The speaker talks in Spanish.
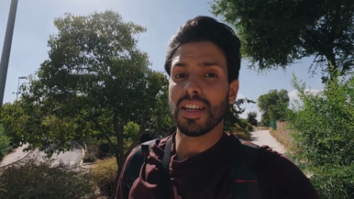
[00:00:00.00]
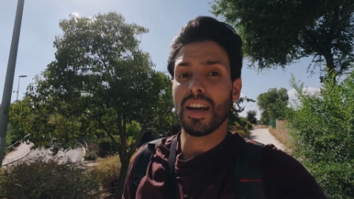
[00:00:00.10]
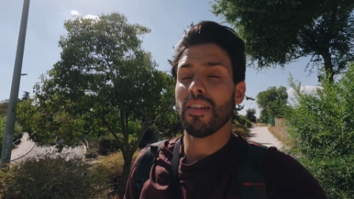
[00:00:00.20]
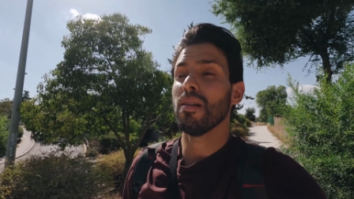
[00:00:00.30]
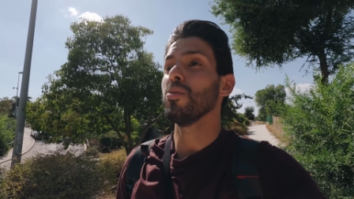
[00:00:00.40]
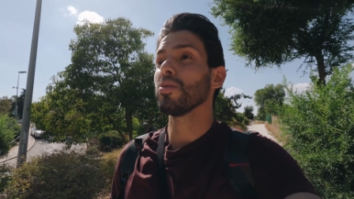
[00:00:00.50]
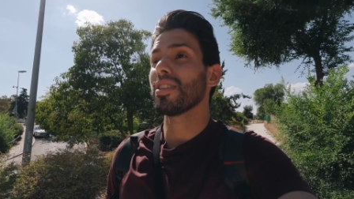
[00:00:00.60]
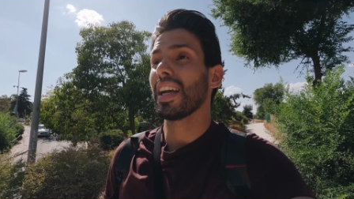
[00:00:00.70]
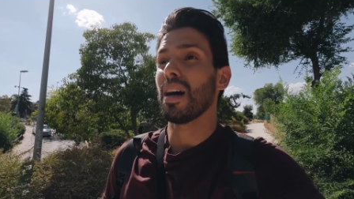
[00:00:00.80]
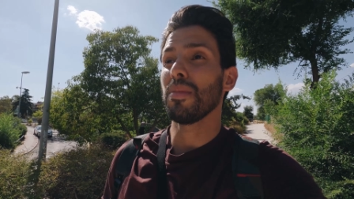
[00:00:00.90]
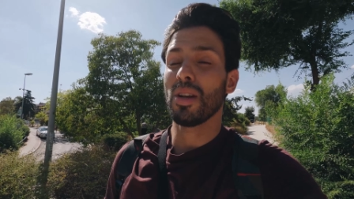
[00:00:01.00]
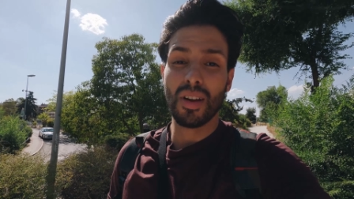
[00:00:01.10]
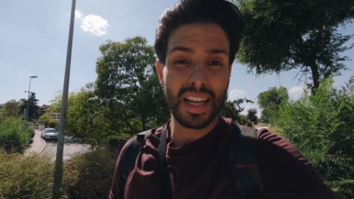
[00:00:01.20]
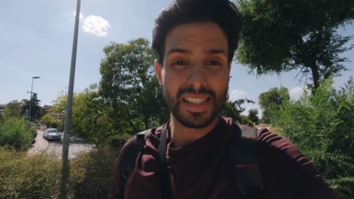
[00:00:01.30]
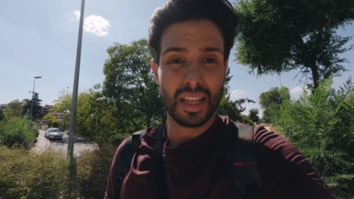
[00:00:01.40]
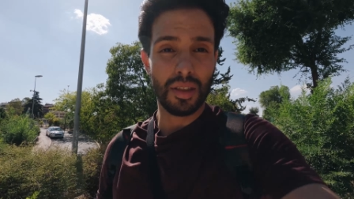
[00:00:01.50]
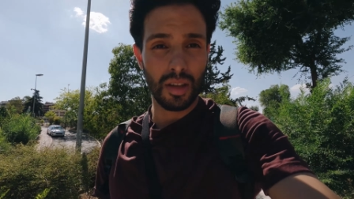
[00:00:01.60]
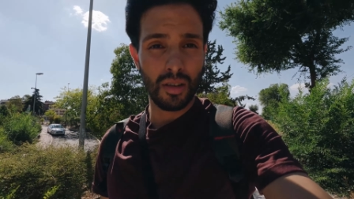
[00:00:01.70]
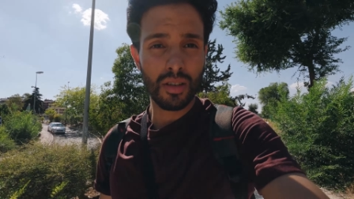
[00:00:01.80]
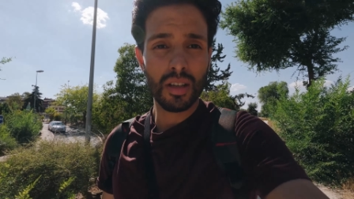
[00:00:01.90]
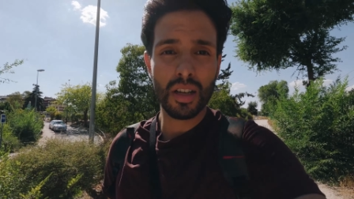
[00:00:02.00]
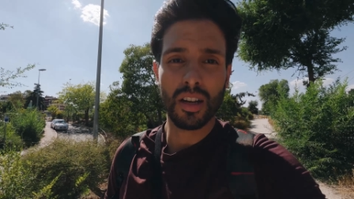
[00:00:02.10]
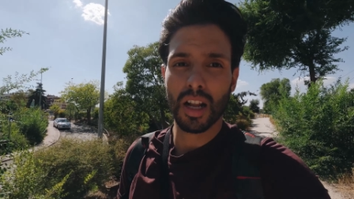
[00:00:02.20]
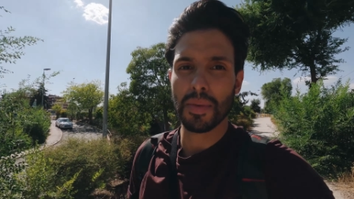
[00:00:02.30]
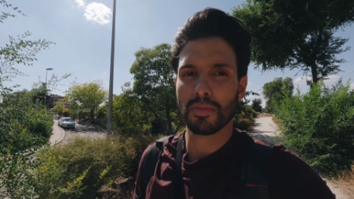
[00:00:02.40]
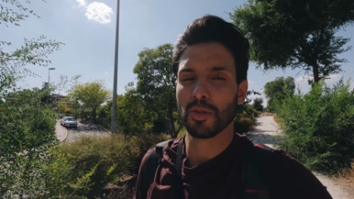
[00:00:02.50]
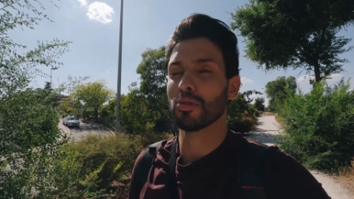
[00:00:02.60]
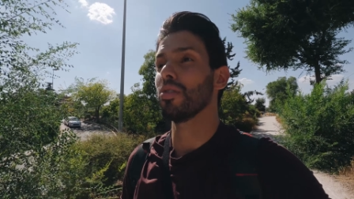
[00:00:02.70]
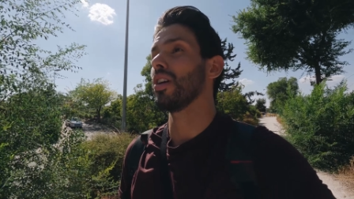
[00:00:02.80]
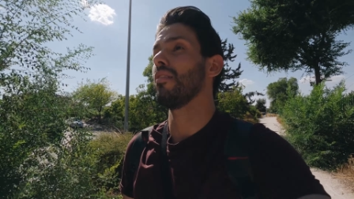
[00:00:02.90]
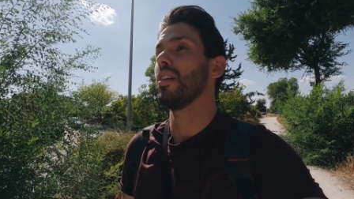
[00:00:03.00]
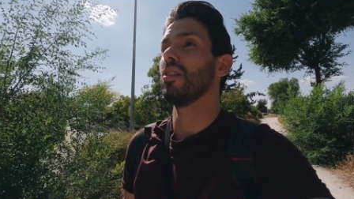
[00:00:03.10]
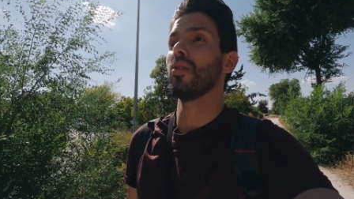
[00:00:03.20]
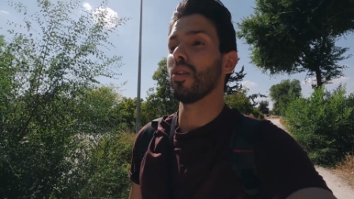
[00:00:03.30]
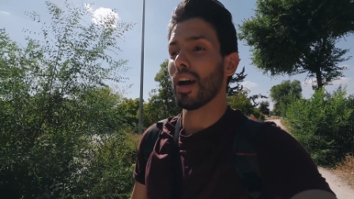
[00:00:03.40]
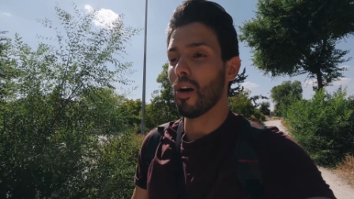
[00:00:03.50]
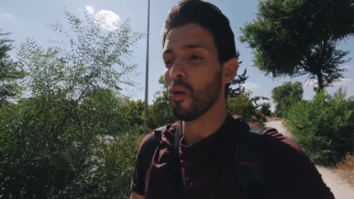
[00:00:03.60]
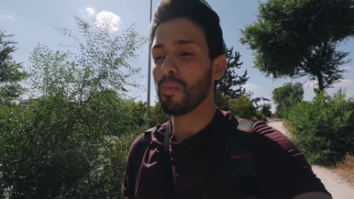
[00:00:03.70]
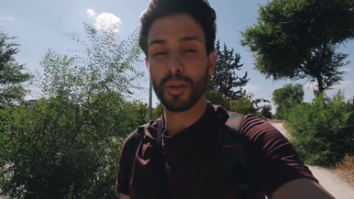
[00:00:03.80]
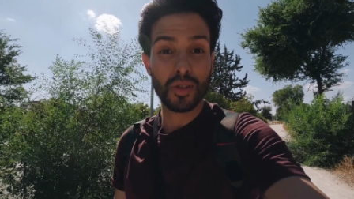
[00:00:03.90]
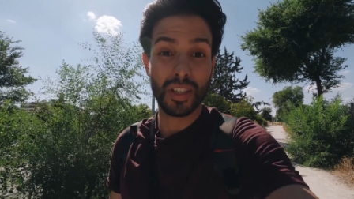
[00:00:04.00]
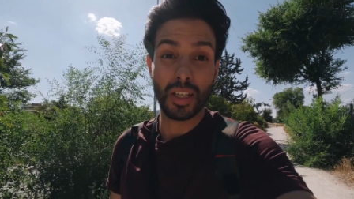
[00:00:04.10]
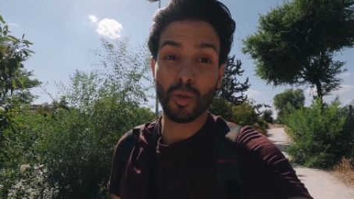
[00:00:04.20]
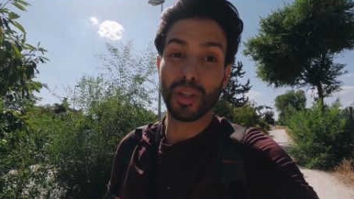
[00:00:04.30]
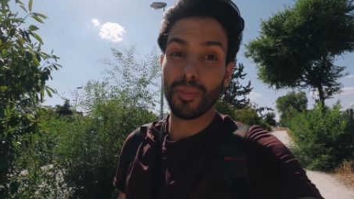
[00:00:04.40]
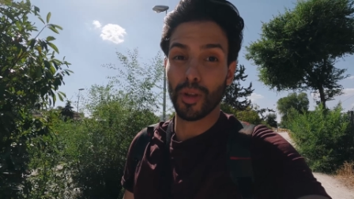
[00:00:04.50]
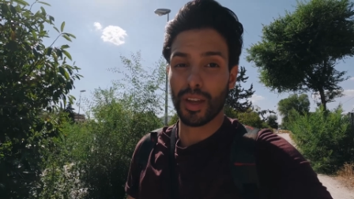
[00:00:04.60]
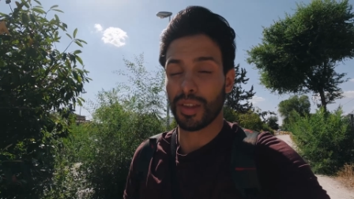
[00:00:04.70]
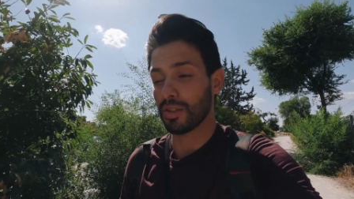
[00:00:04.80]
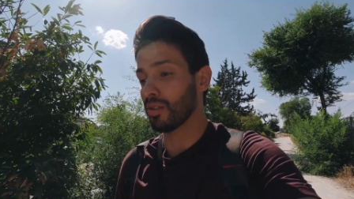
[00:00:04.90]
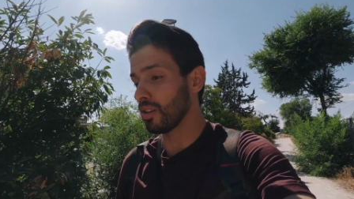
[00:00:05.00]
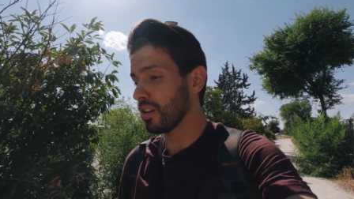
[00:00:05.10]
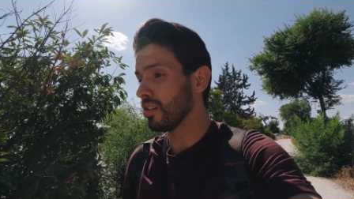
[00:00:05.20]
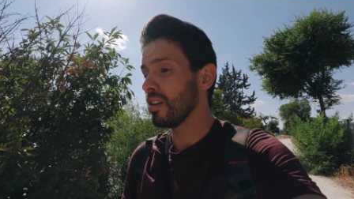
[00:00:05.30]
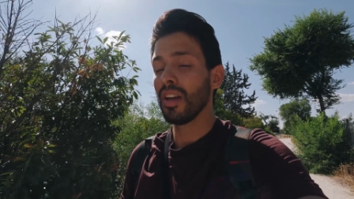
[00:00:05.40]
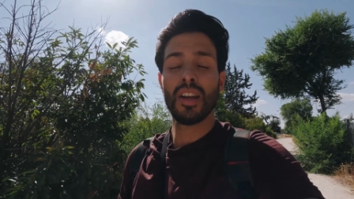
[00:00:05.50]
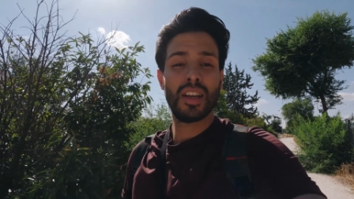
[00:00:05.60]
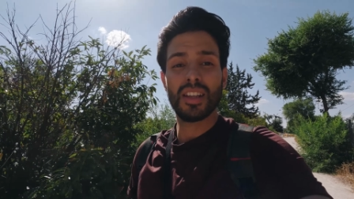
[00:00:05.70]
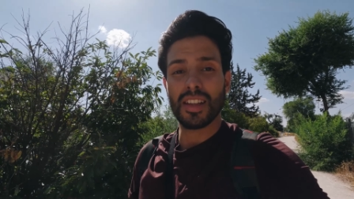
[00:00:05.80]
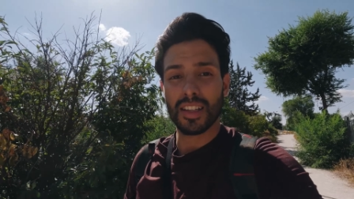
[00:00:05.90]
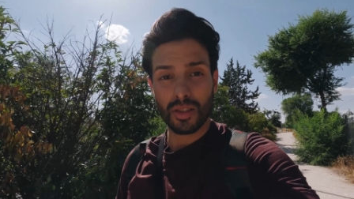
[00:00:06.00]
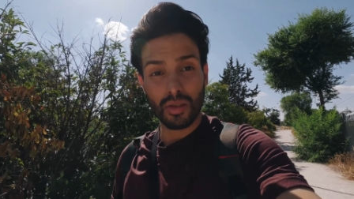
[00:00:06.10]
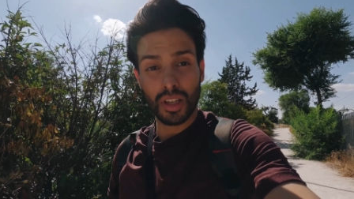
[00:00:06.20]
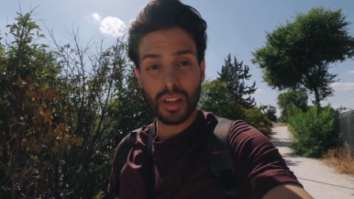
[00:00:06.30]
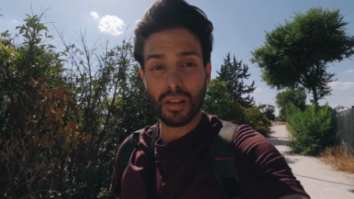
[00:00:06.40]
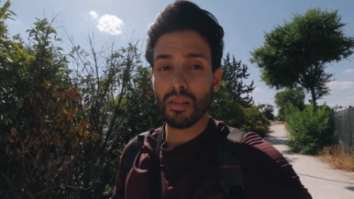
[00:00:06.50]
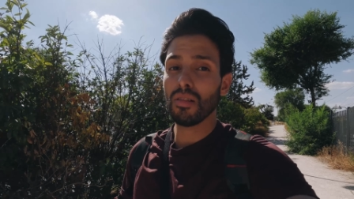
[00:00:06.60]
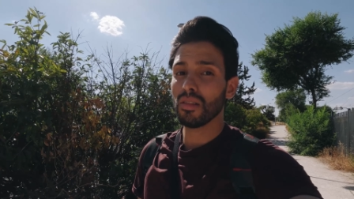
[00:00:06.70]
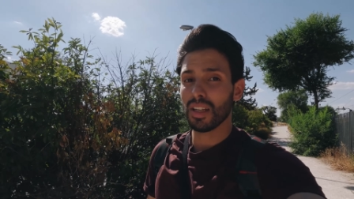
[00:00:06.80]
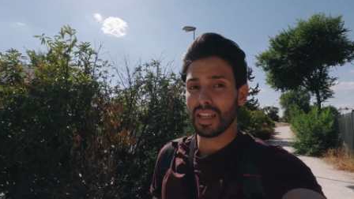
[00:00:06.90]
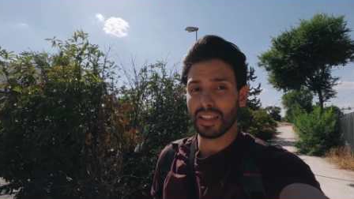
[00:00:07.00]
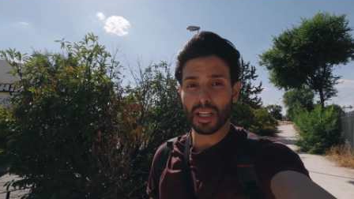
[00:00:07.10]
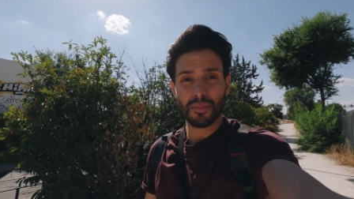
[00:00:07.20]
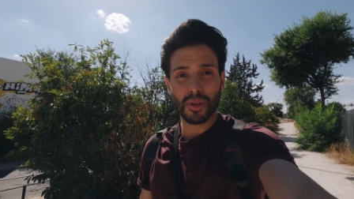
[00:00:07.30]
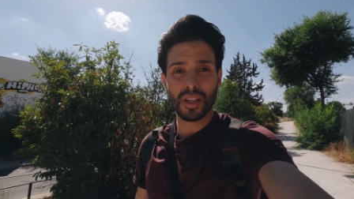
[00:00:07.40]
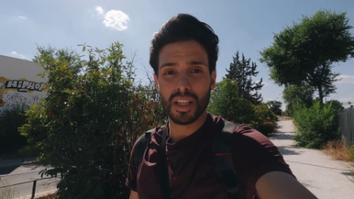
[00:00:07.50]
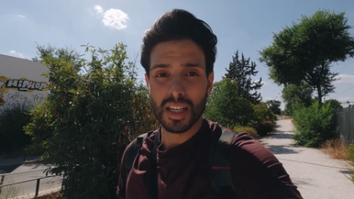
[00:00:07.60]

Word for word: Ya vamos de camino a la estación, ahora mismo estoy grabando con la GoPro sin ningún tipo de accesorio, ni de sonido, ni trípode, ni